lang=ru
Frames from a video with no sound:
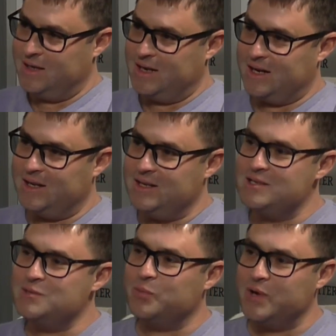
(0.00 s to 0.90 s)
А
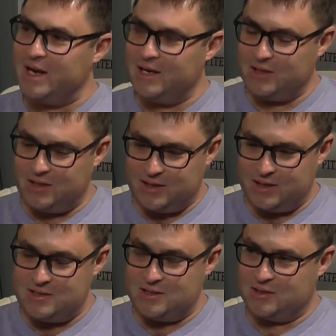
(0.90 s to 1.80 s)
есть правильные
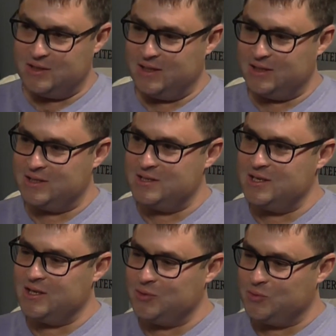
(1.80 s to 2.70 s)
кредиты, это те,
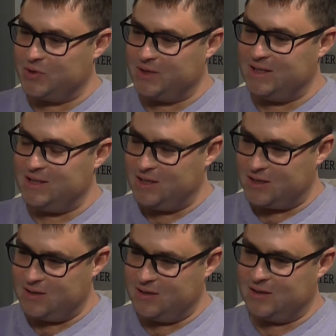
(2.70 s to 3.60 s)

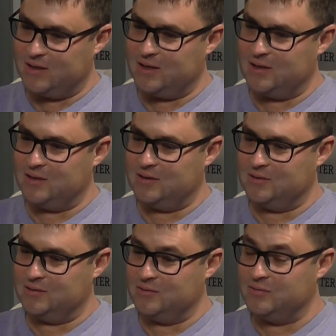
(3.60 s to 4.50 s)
которые
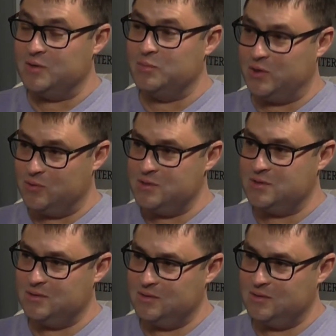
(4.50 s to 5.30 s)
э, вы берете,